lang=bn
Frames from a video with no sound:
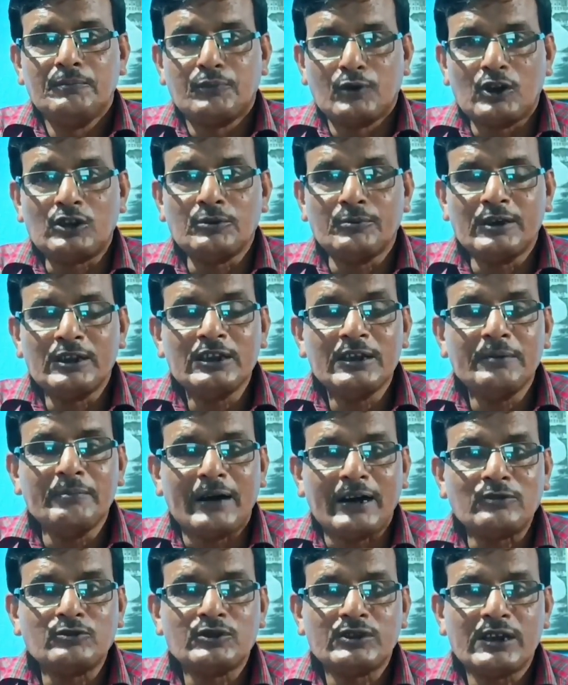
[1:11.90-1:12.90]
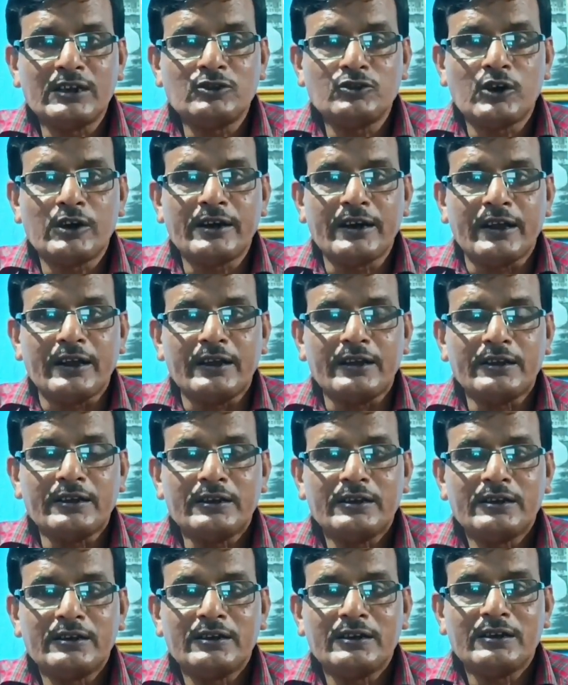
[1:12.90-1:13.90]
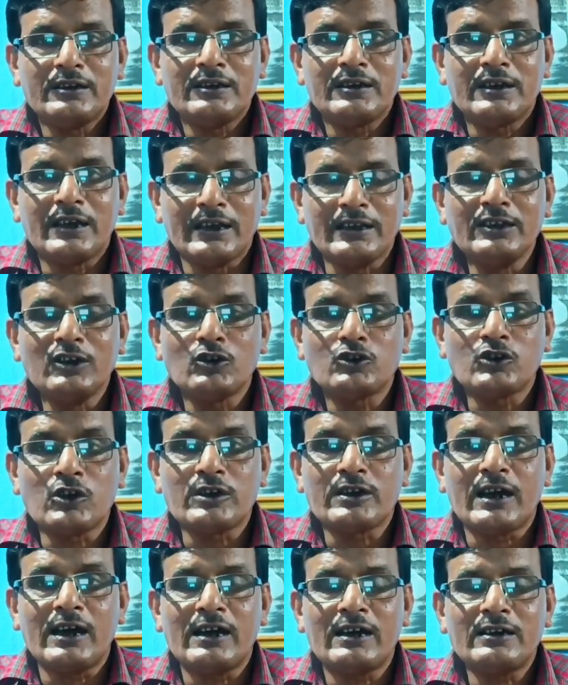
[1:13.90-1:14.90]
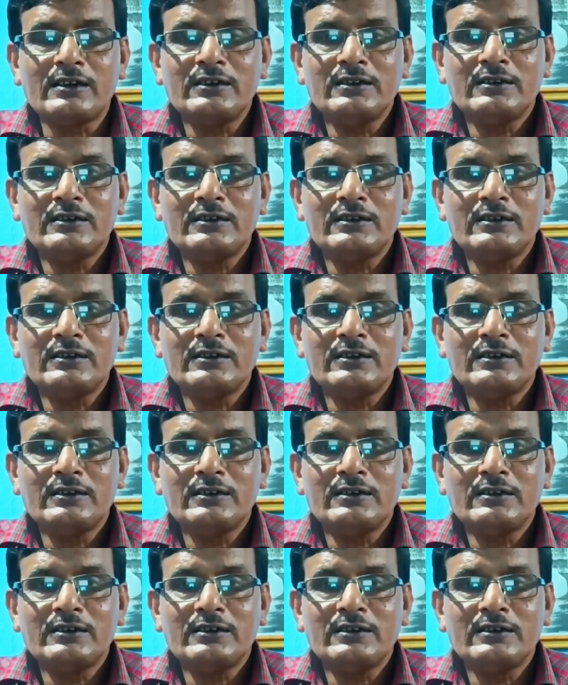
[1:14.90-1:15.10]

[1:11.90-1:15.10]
প্রতিবন্ধী মানুষদের জন্য কেন্দ্রীয় সরকার